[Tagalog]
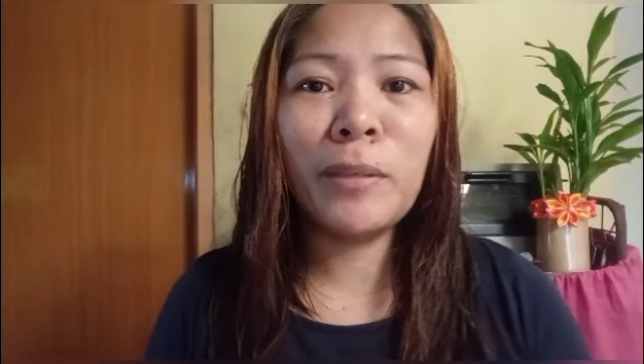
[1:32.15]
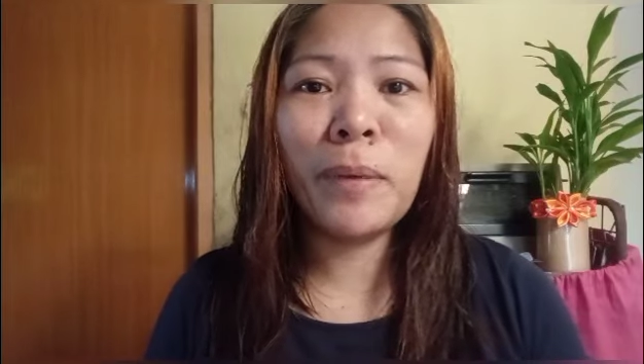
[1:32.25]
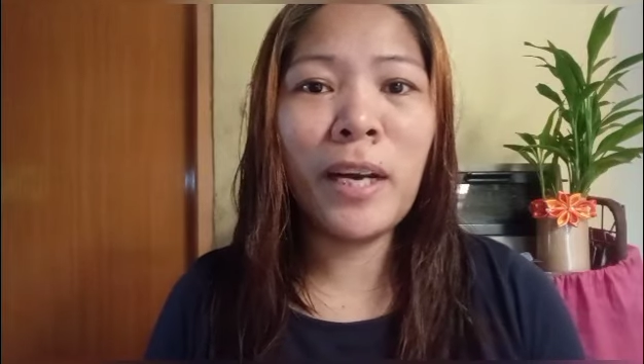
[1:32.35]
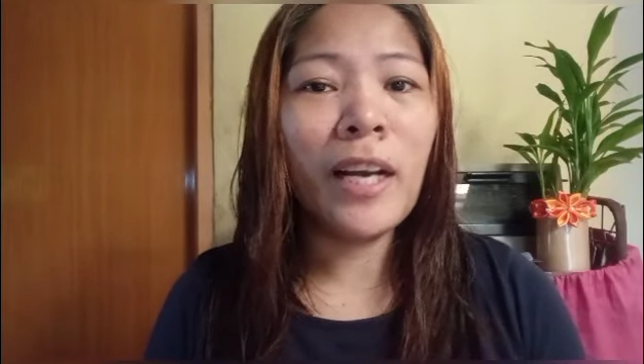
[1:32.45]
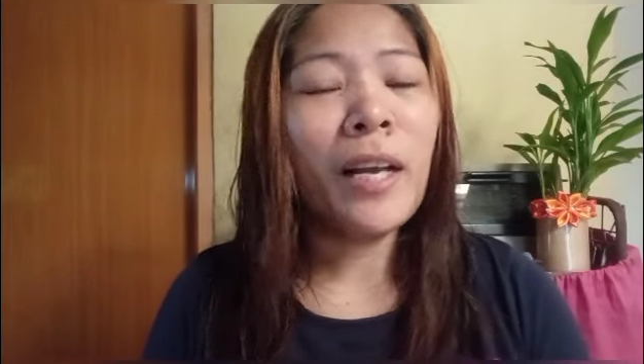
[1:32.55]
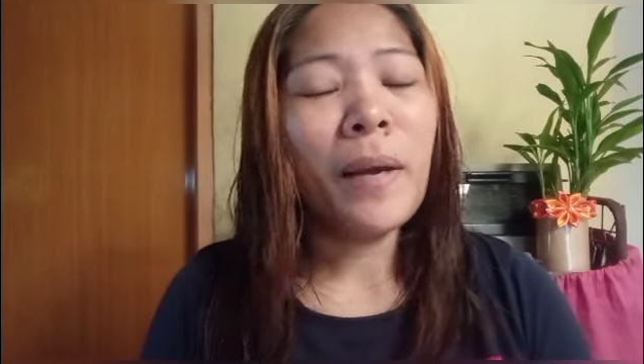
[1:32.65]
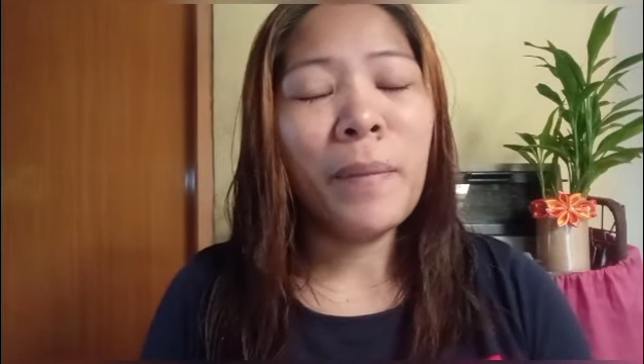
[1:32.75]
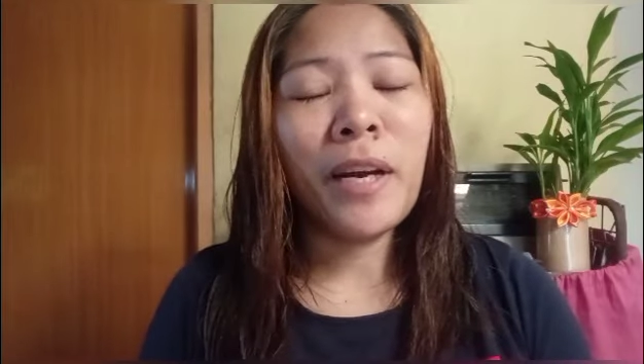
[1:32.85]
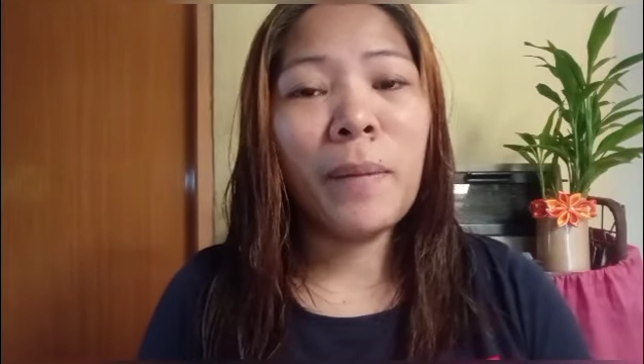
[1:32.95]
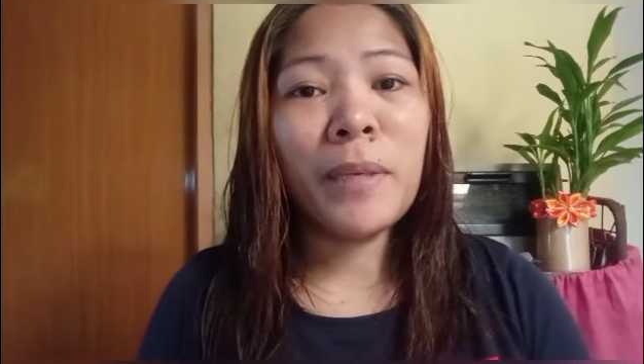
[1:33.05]
O diba?
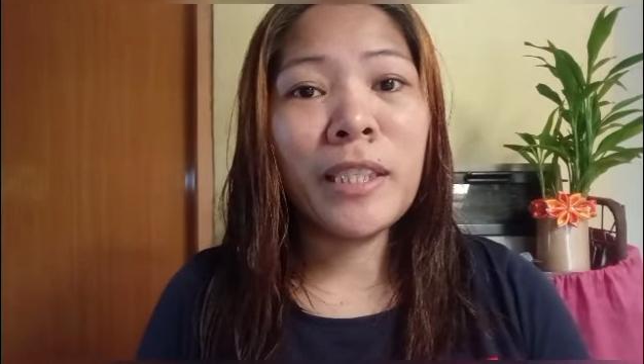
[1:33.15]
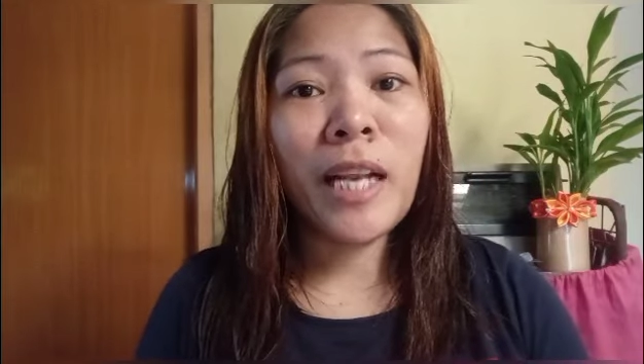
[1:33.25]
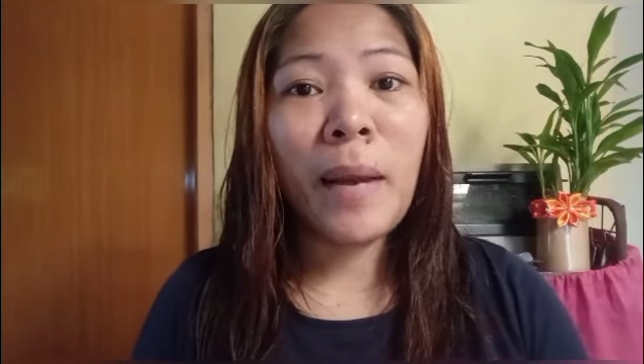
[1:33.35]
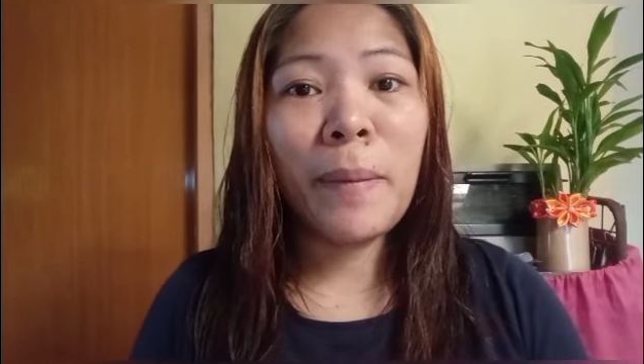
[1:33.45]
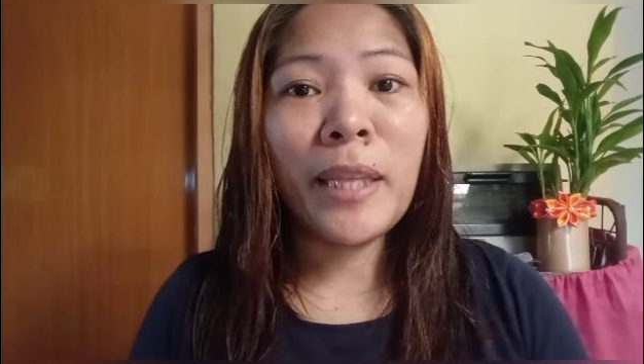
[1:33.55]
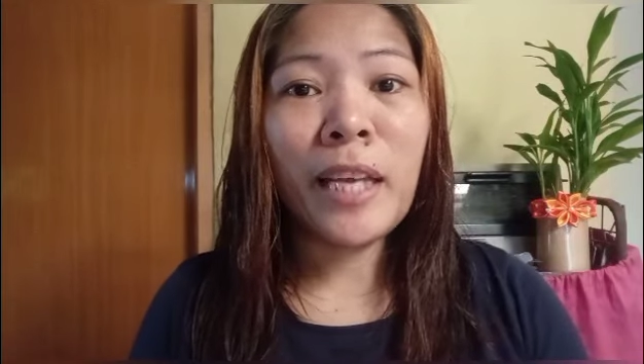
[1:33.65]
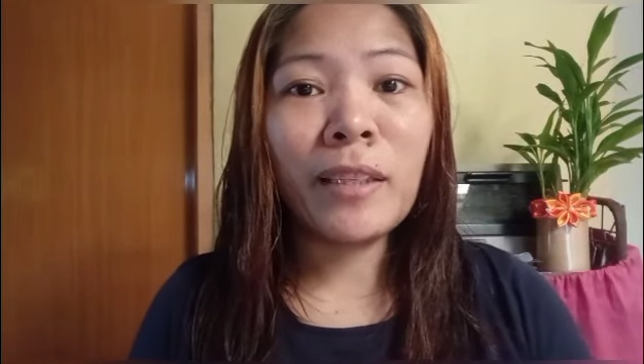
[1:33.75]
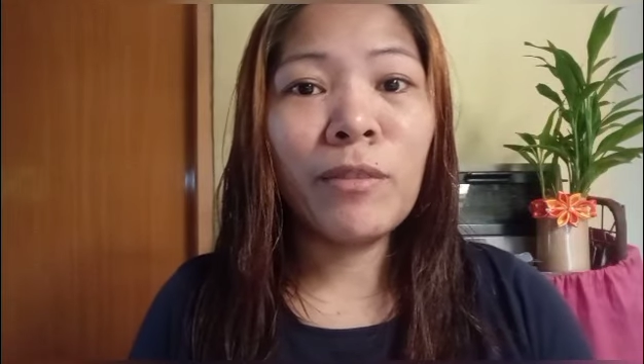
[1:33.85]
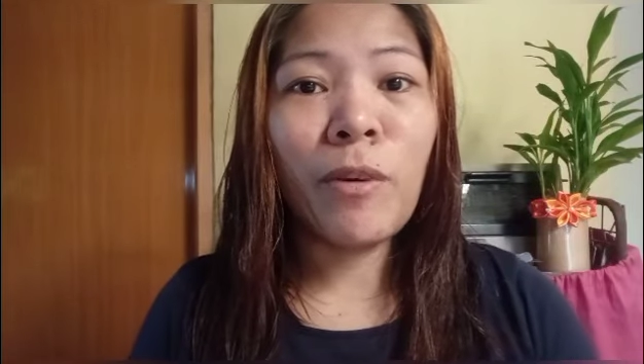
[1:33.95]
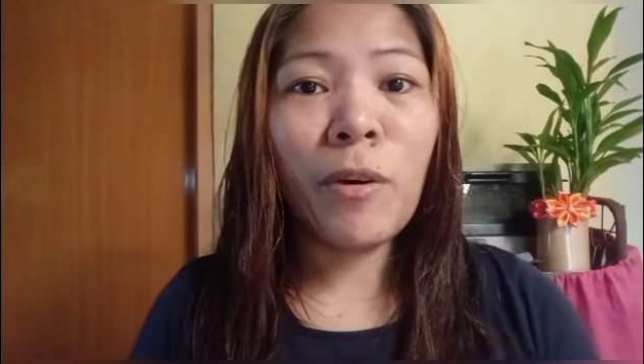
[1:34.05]
Maraming salamat
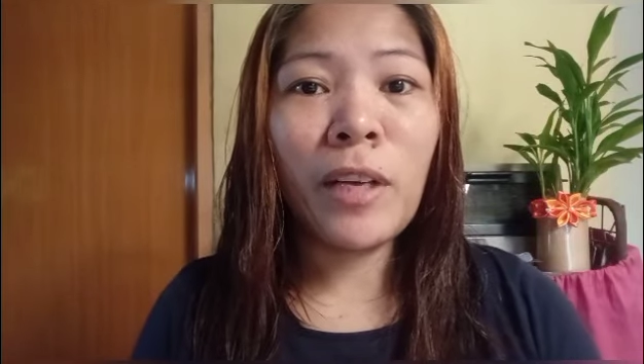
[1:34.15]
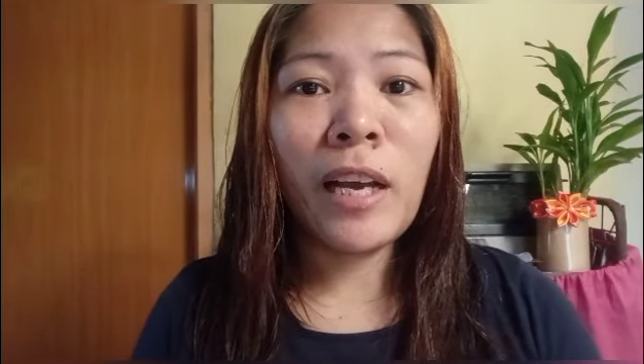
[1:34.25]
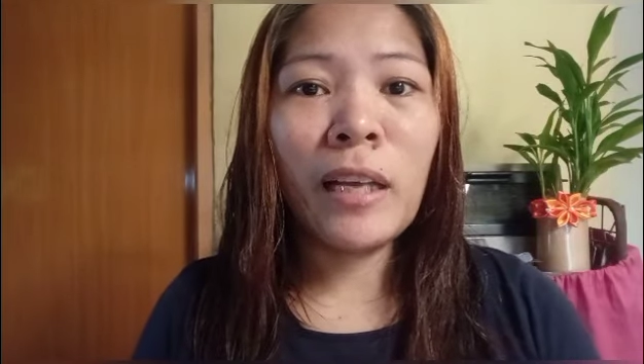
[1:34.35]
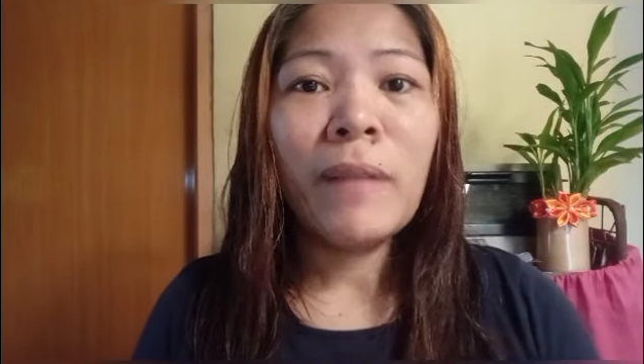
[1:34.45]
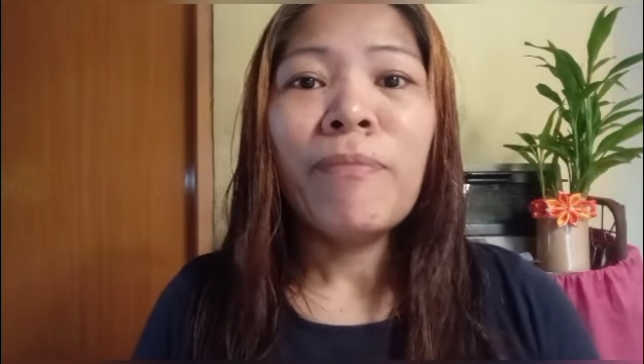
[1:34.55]
Ate Donna.